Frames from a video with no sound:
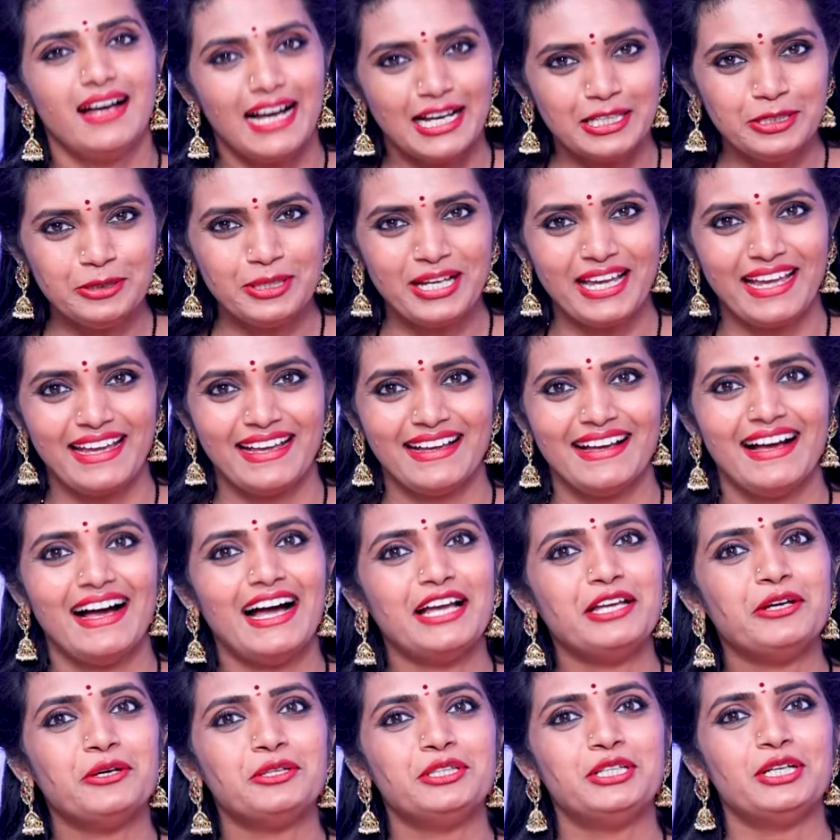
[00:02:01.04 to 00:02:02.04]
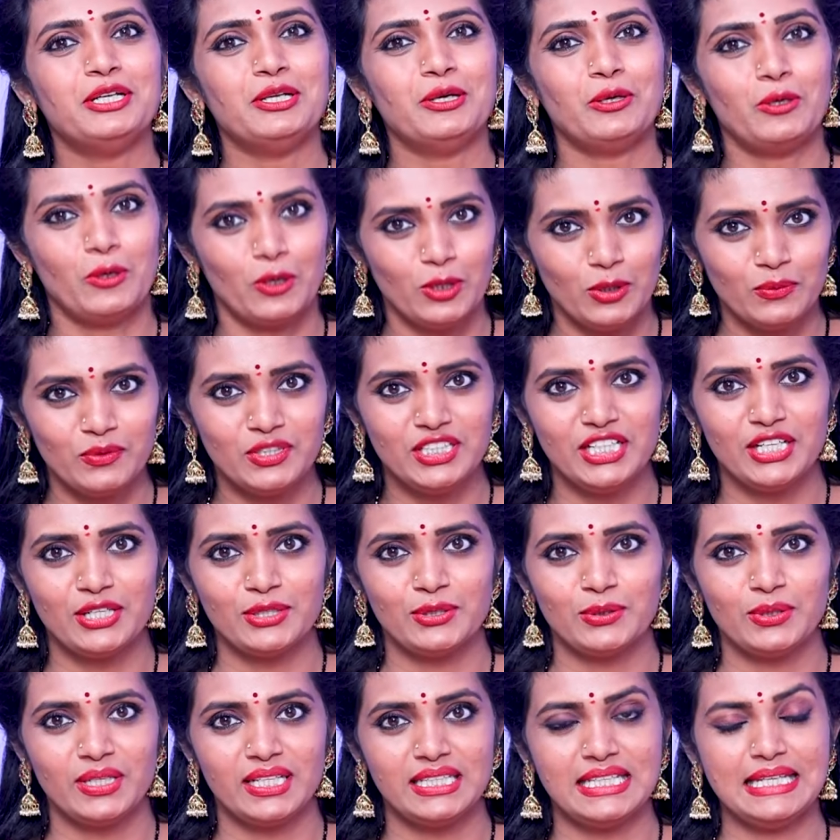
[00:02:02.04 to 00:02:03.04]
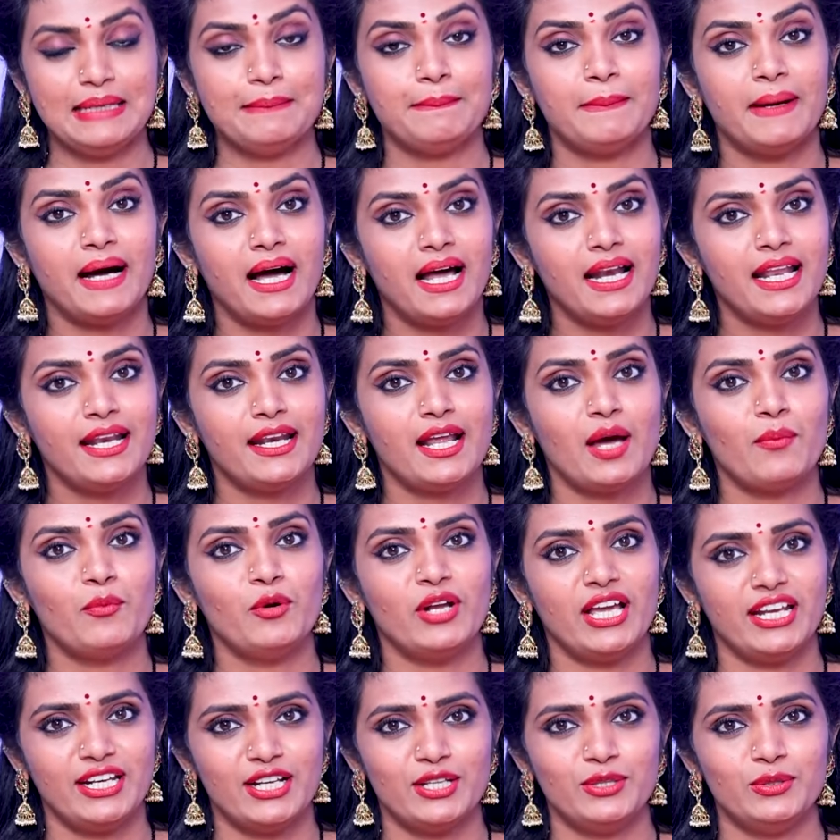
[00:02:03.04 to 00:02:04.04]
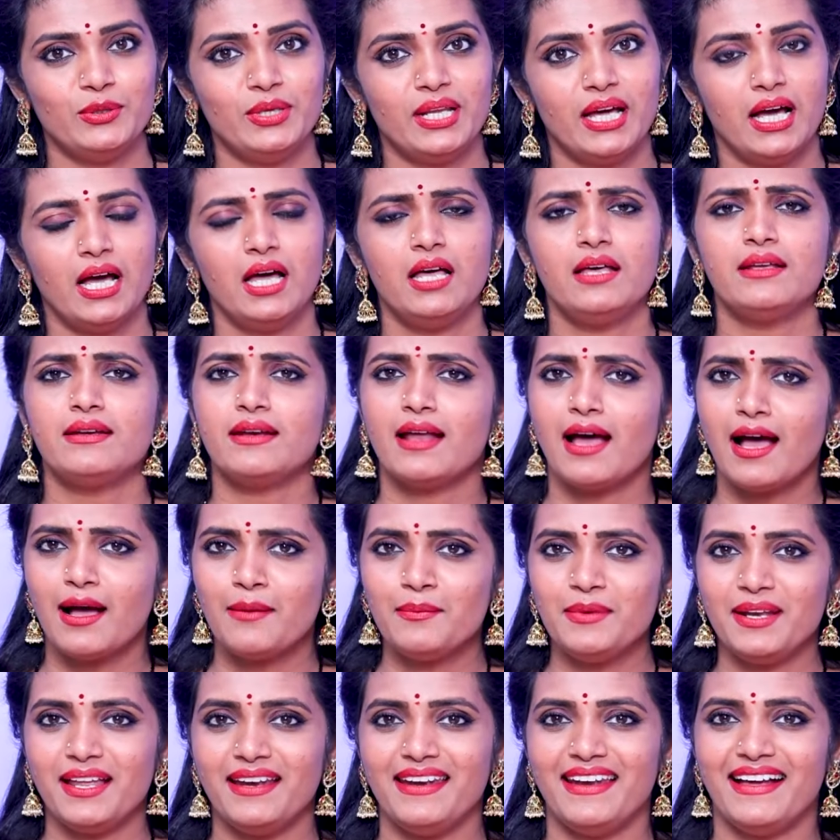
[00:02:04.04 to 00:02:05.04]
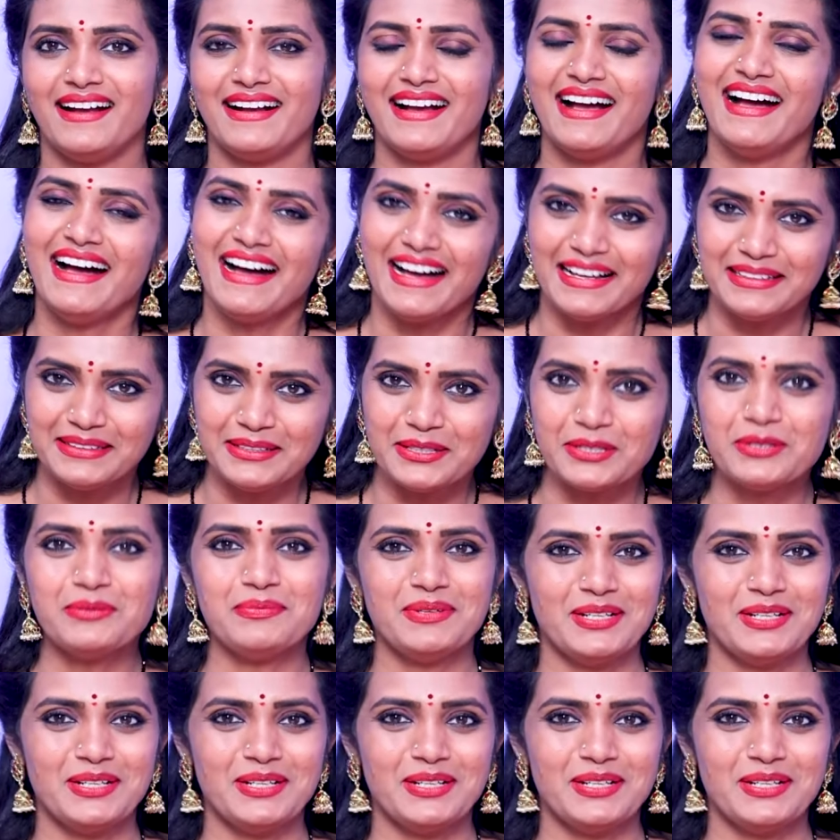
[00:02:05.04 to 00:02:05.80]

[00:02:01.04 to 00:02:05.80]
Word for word: అందుకే అయోధ్యలో తీరుతున్నది బాలరాముడైనందున రామ్లల్లాగా అందరూ